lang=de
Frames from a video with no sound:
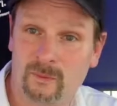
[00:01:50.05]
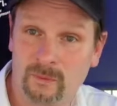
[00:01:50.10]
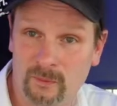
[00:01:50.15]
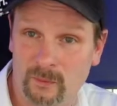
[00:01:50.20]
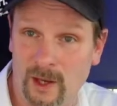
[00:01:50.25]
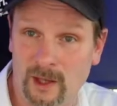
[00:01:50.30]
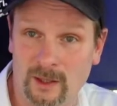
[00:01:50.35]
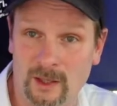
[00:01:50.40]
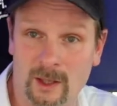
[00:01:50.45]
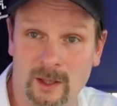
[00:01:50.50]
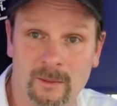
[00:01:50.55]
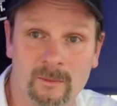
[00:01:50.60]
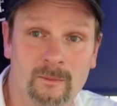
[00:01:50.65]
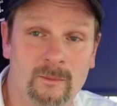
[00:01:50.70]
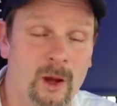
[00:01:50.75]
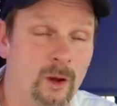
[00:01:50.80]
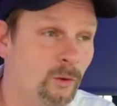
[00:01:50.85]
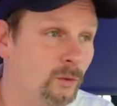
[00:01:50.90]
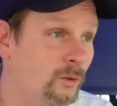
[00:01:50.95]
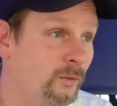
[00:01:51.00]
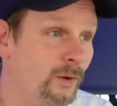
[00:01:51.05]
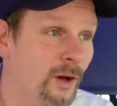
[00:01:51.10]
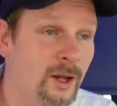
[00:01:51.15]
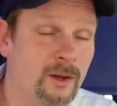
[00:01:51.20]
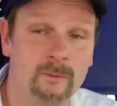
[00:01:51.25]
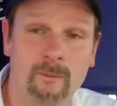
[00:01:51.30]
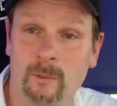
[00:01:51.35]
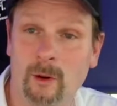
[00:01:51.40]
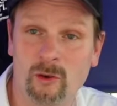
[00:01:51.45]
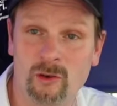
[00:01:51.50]
fährt nicht.
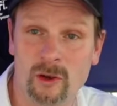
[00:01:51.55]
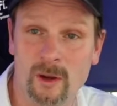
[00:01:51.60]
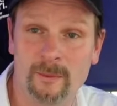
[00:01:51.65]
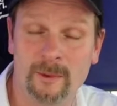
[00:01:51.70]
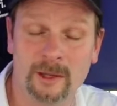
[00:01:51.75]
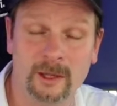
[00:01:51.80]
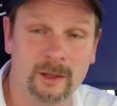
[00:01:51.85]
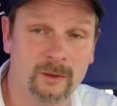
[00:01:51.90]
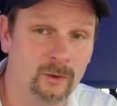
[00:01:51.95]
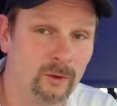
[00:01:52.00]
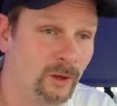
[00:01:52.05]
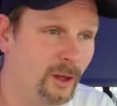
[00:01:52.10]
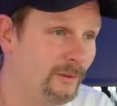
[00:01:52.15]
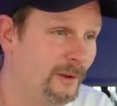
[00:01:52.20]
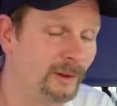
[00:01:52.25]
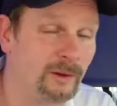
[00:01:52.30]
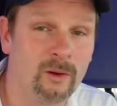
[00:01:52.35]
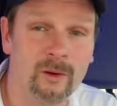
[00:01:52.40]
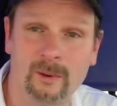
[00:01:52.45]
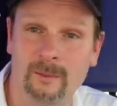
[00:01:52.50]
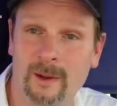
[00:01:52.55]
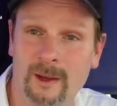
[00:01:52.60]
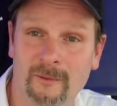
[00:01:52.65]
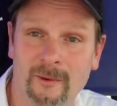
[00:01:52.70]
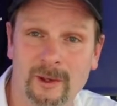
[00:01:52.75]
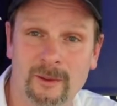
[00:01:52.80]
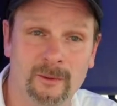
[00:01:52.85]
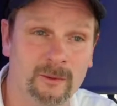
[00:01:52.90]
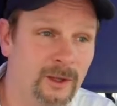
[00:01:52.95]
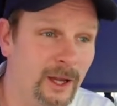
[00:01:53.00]
Ausgefallen, baustellenbedingt oder was auch immer,
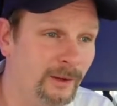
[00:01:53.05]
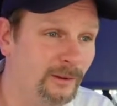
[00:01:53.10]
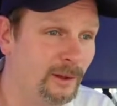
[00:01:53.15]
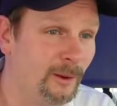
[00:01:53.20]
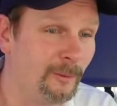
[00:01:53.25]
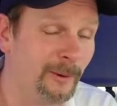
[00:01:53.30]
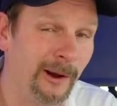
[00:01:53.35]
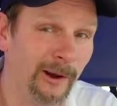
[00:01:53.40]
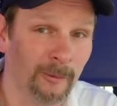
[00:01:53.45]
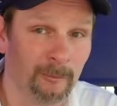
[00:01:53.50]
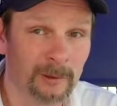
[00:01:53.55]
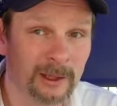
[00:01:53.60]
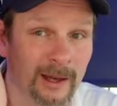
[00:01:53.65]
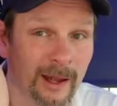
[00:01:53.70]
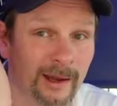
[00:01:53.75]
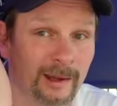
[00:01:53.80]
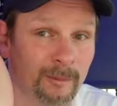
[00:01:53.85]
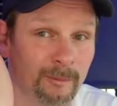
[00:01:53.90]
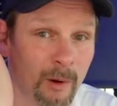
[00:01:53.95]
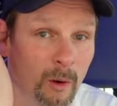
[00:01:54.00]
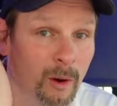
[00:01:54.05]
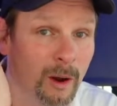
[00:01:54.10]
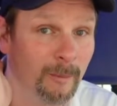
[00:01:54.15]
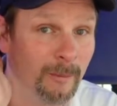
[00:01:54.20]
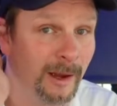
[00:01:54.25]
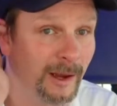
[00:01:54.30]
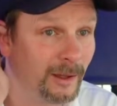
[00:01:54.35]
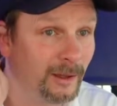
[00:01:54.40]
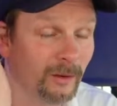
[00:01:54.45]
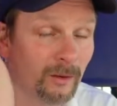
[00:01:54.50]
ja, ne, Gleisarbeit,
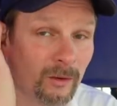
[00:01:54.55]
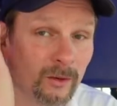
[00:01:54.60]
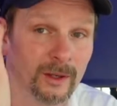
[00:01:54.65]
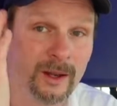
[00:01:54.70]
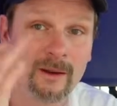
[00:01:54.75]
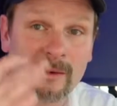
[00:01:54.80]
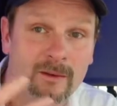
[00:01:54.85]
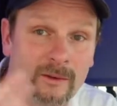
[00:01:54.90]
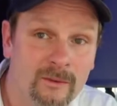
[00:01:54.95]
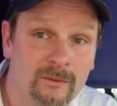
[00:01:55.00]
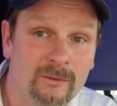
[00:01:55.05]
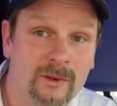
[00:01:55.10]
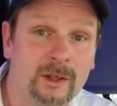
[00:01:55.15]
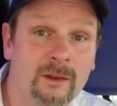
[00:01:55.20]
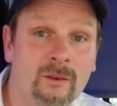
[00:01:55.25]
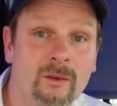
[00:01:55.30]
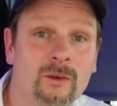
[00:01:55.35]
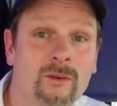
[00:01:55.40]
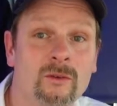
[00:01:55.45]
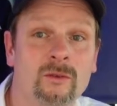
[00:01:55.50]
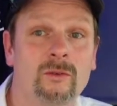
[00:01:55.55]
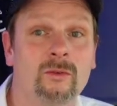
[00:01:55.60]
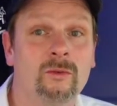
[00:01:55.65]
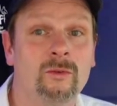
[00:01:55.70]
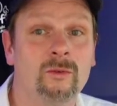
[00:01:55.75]
Gleisbauarbeiten, so, dann wird so ein